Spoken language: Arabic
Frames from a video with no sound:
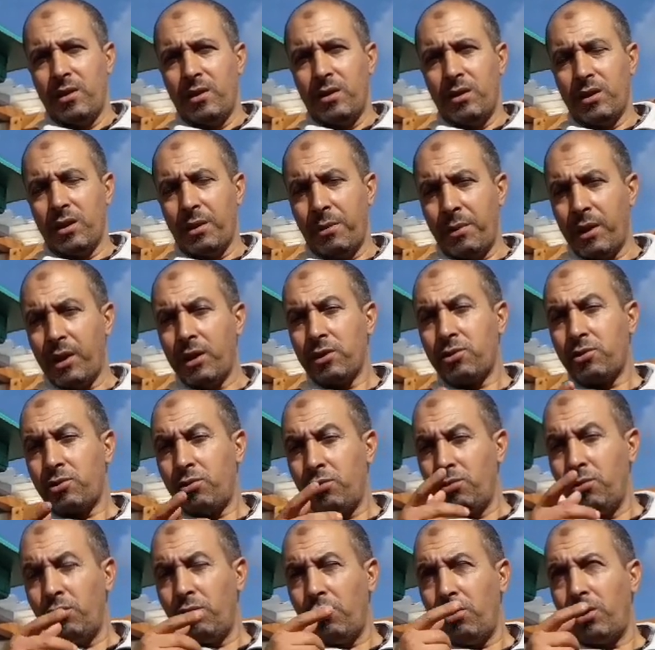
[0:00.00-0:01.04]
دابا راه تكون
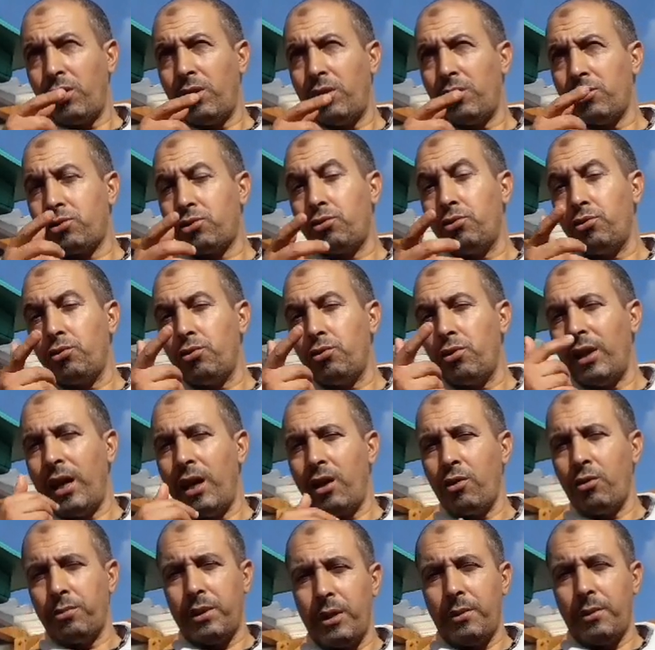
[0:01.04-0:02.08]
تكون
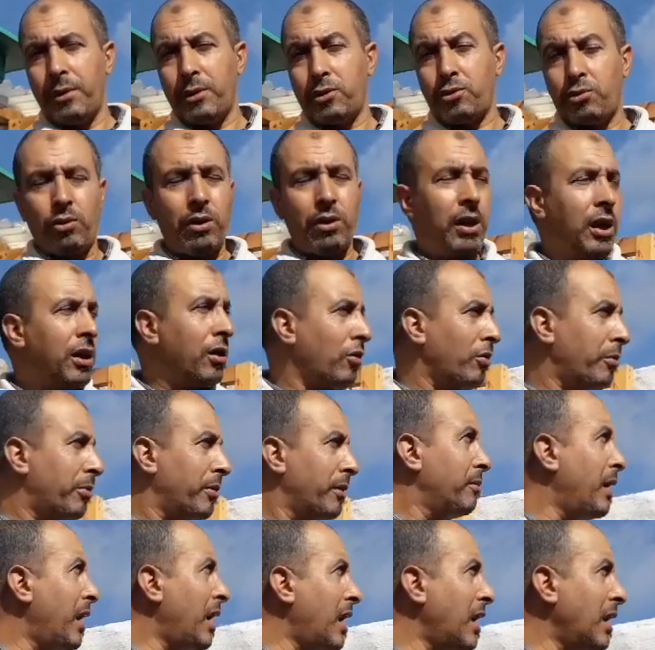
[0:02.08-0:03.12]
لاروب دابا تكون لاروب ما
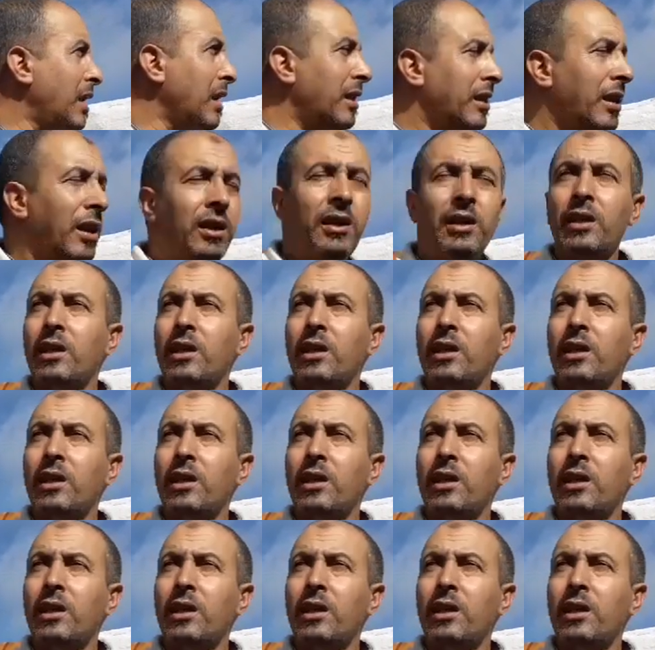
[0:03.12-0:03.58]
علينا